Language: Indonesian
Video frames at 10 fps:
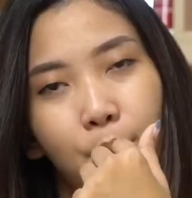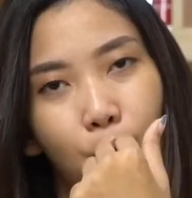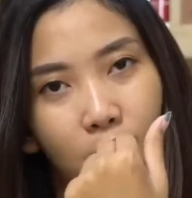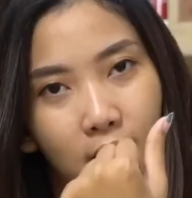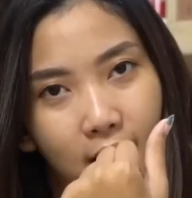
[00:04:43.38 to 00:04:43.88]

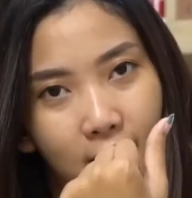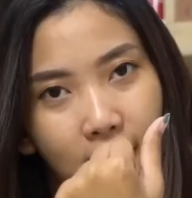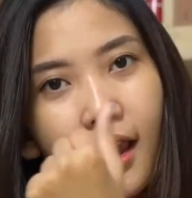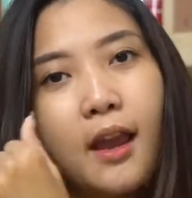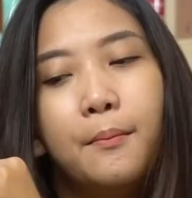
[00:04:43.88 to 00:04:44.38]
boleh
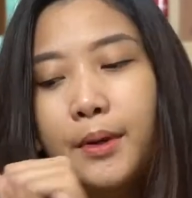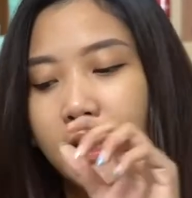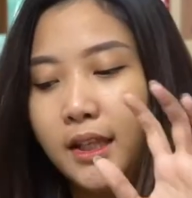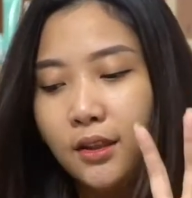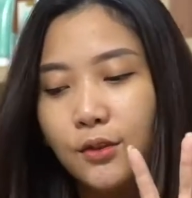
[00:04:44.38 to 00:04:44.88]

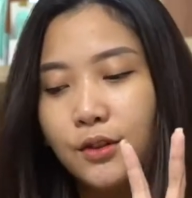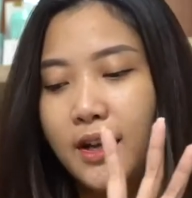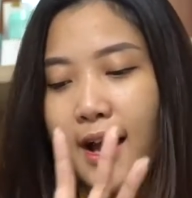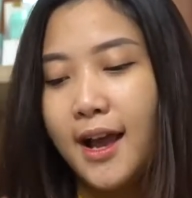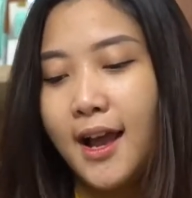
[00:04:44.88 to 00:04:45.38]
begitu
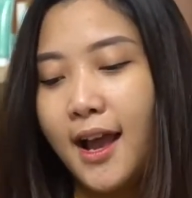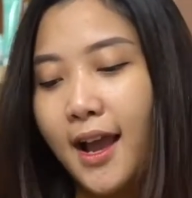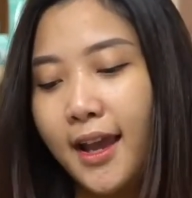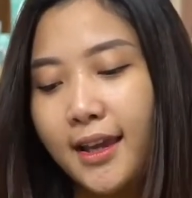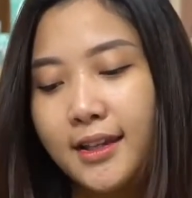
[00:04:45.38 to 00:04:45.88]

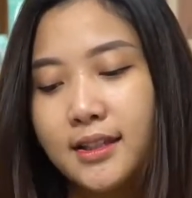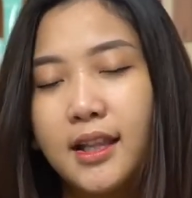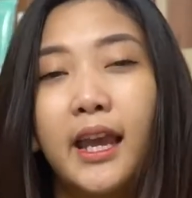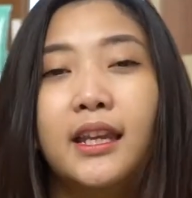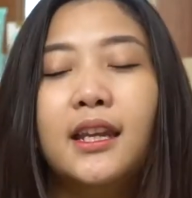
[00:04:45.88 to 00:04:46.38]
guys
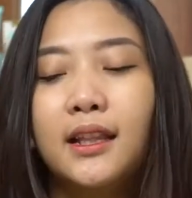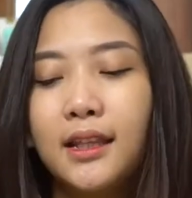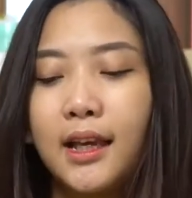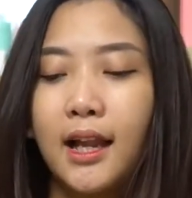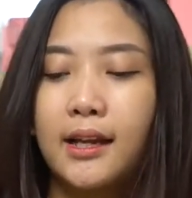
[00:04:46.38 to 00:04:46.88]
nah ini
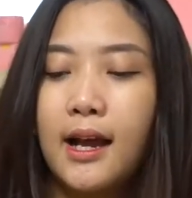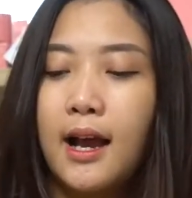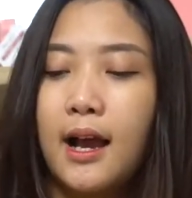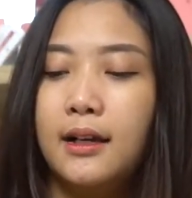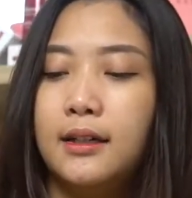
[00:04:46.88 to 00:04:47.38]
nanti
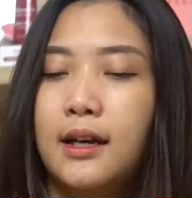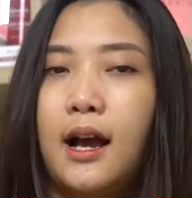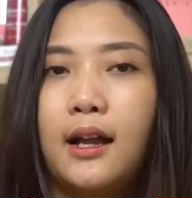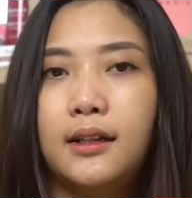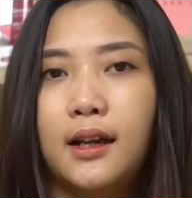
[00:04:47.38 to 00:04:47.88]
kadang uh,
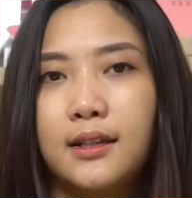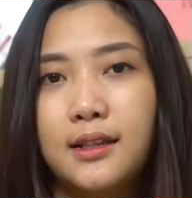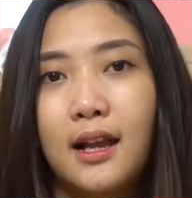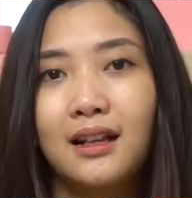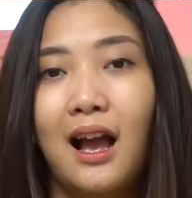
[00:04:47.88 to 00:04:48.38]
akan
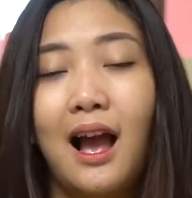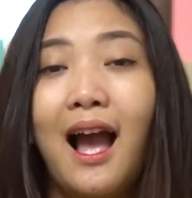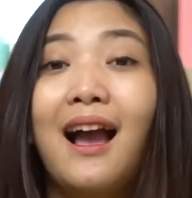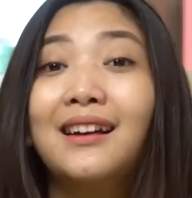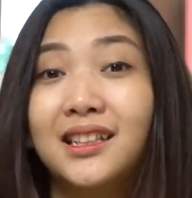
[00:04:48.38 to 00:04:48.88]
kerasa agak
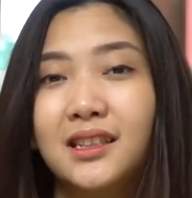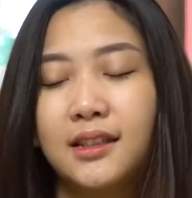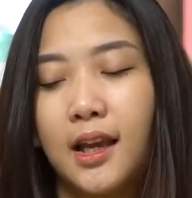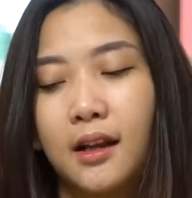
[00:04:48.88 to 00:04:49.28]
anget